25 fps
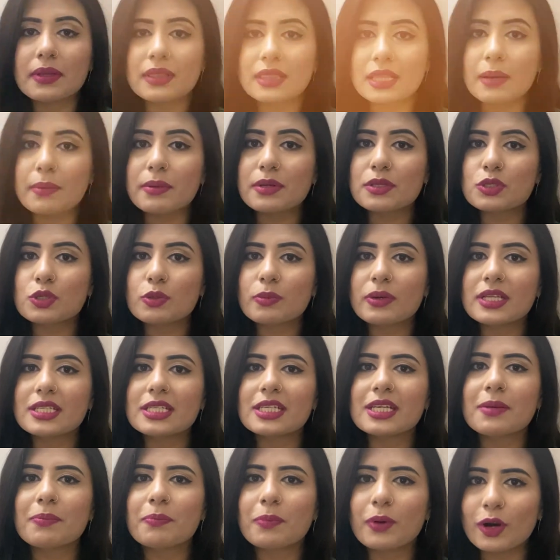আমি তাবাসুম
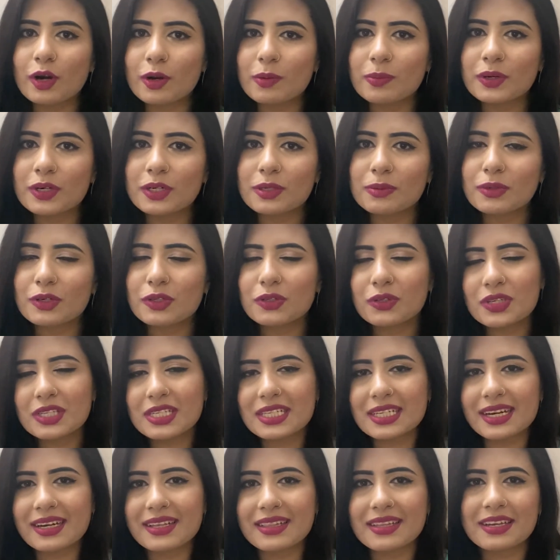আছি বরাবরের মতো
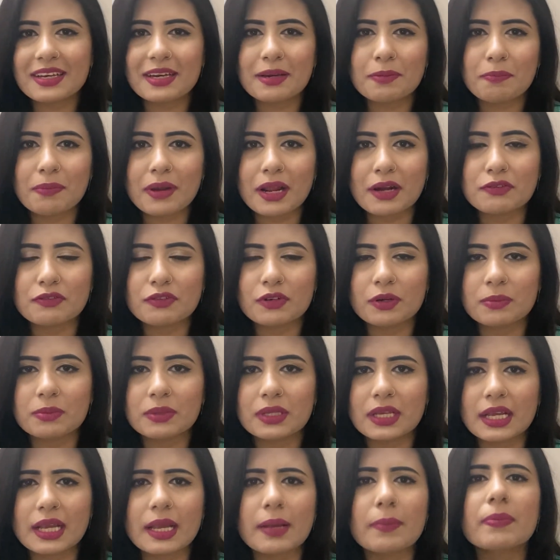চারিদিকের প্ল্যাটফর্ম
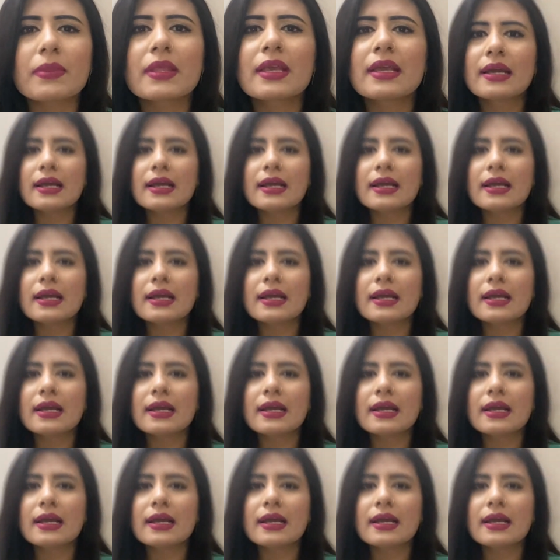থেকে